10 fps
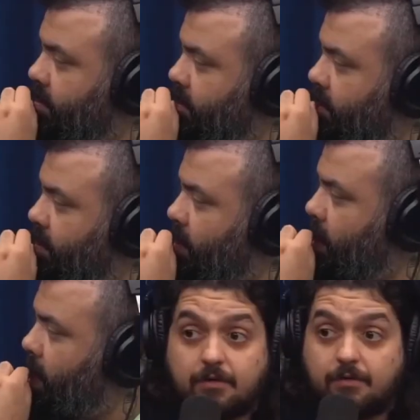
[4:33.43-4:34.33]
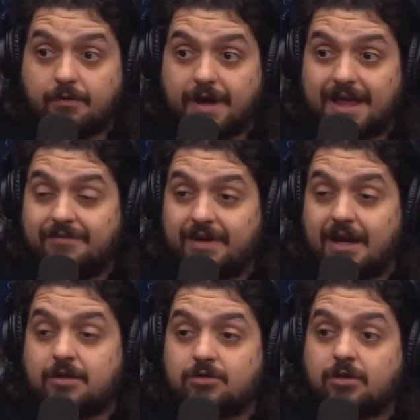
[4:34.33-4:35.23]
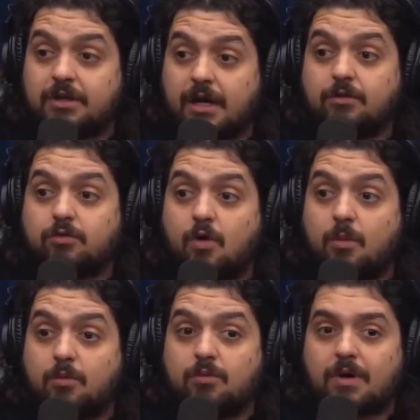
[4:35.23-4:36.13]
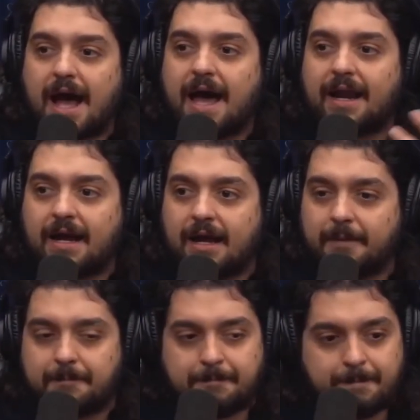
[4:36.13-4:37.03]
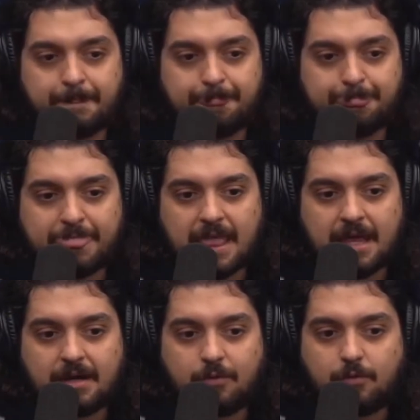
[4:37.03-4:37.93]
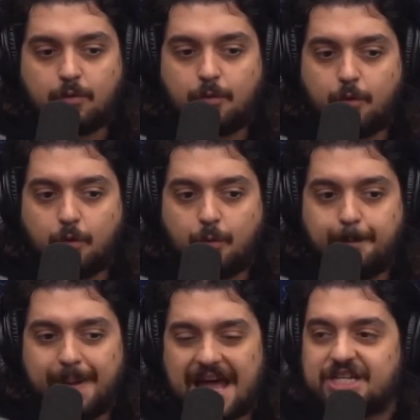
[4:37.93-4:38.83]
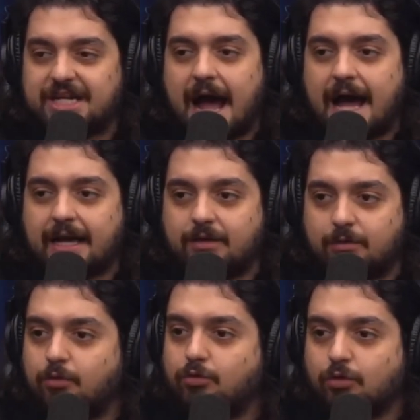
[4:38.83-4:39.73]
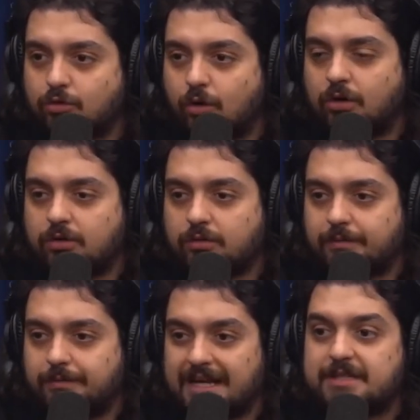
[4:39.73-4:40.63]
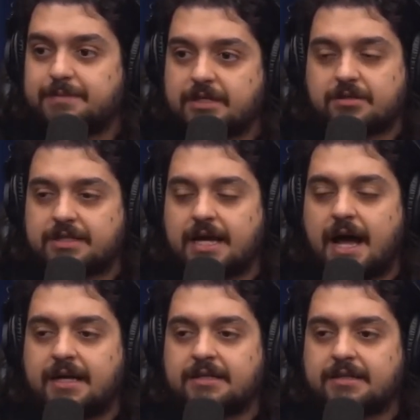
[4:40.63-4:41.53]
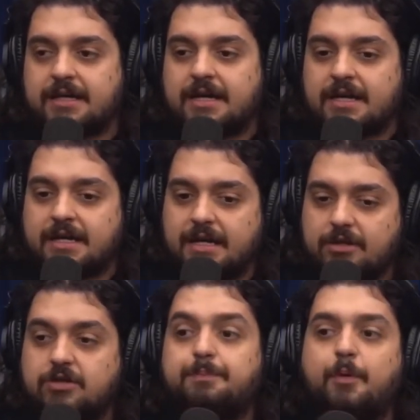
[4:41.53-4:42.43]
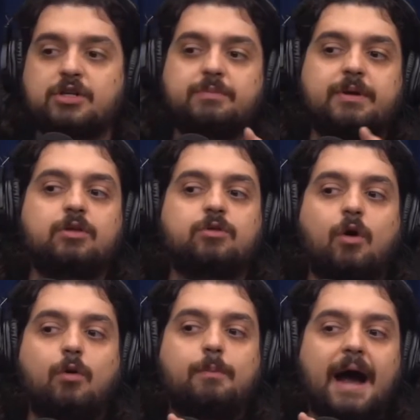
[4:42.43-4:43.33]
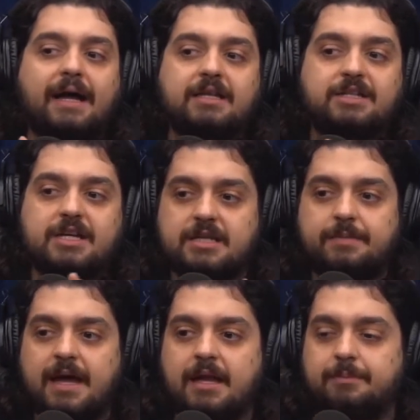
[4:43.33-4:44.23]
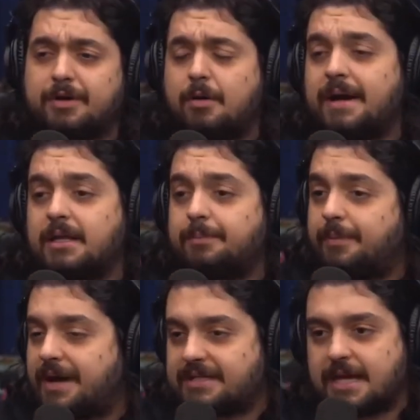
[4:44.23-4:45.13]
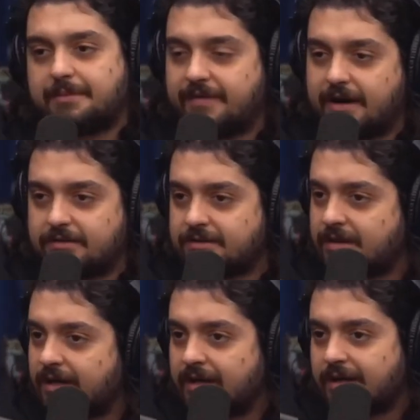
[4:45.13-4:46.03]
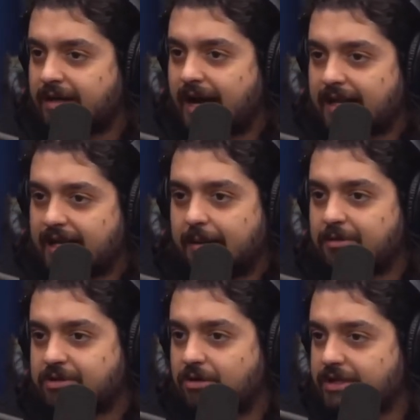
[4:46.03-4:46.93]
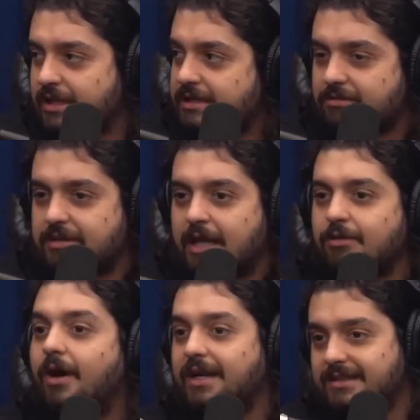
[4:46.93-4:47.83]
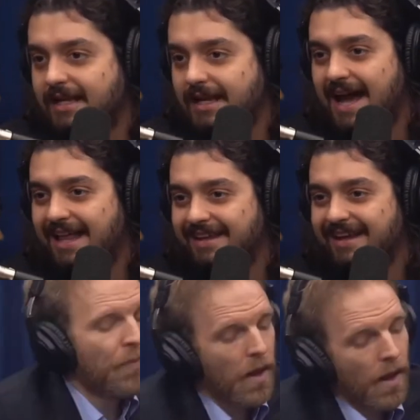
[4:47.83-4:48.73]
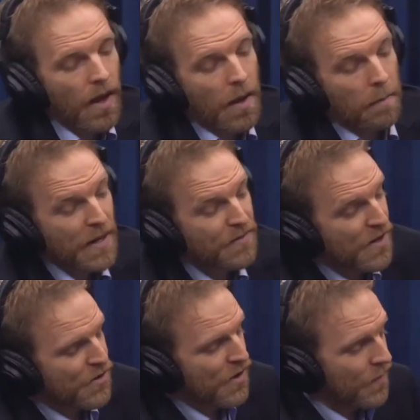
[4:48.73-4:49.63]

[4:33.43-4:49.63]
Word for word: Bolsonaro, ele viralizou tanto como um cara o bad guy no mundo todo, nas mídias sociais, que isso impossibilitou o Biden de receber ele. Porque o Biden recebe vários caras da Arábia Saudita que são ditadores, tá ligado? É. Mas veja,